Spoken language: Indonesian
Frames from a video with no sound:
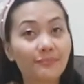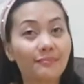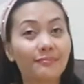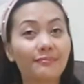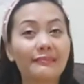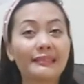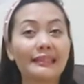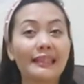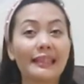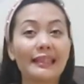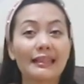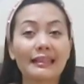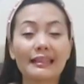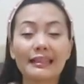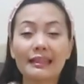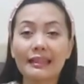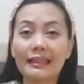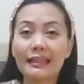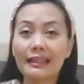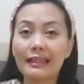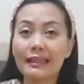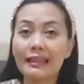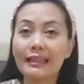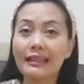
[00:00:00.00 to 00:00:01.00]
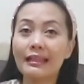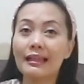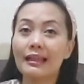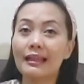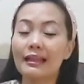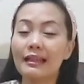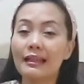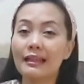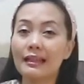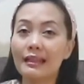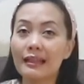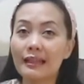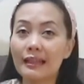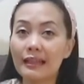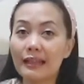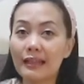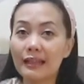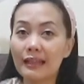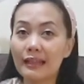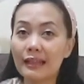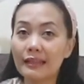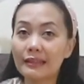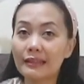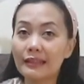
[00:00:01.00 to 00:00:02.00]
Jadi
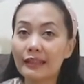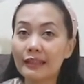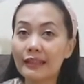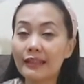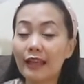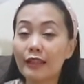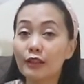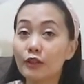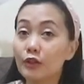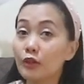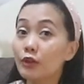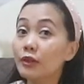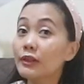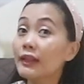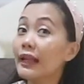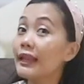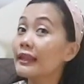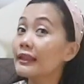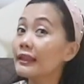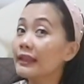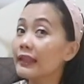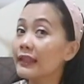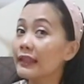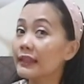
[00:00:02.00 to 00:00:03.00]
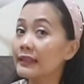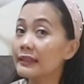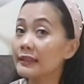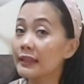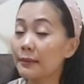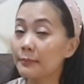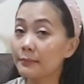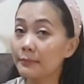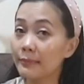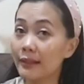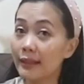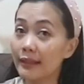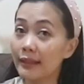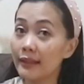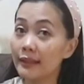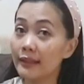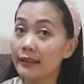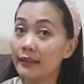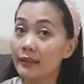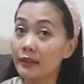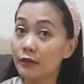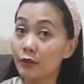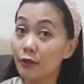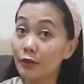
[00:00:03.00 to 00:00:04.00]
uh, tergantung nanti sama
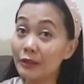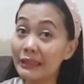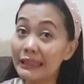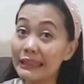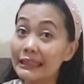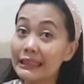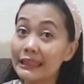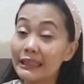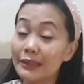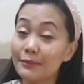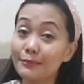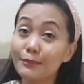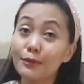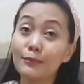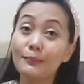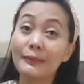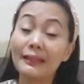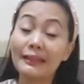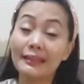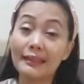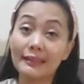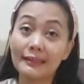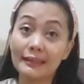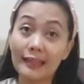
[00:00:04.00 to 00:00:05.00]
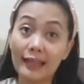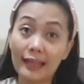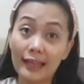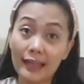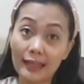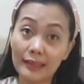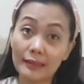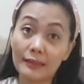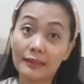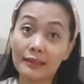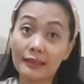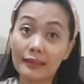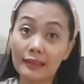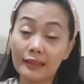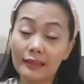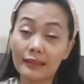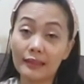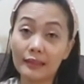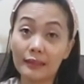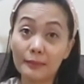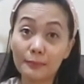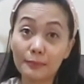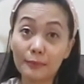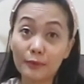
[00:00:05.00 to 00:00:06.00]
kondisimu pada saat
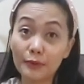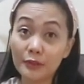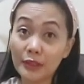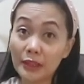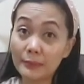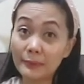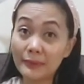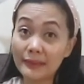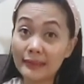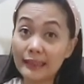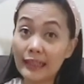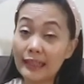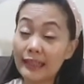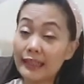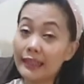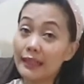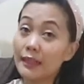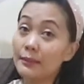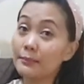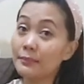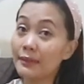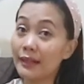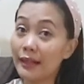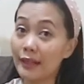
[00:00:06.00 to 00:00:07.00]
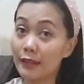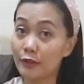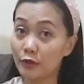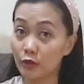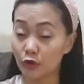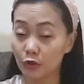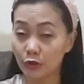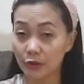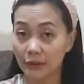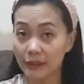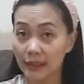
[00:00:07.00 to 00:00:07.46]
uh, proses persalinan berlangsung.